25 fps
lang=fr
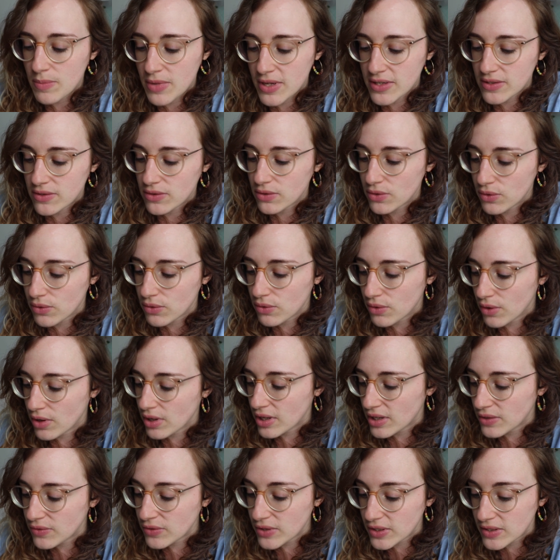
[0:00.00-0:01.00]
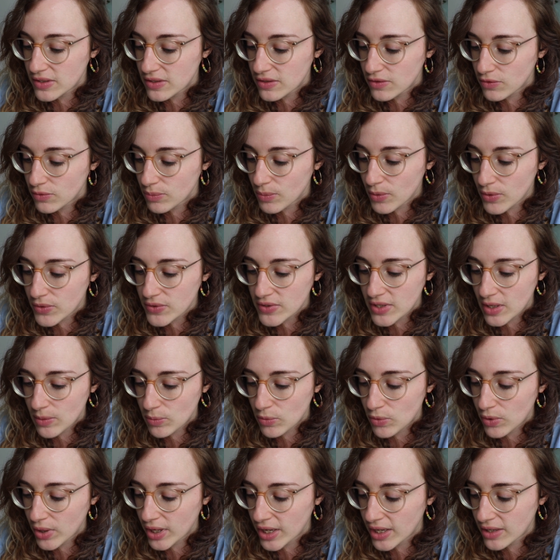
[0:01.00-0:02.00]
parce que euh, effectivement ça
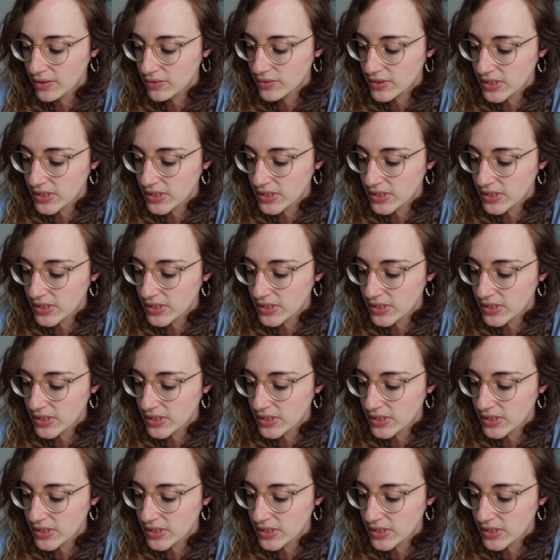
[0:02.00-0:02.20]
m'aurait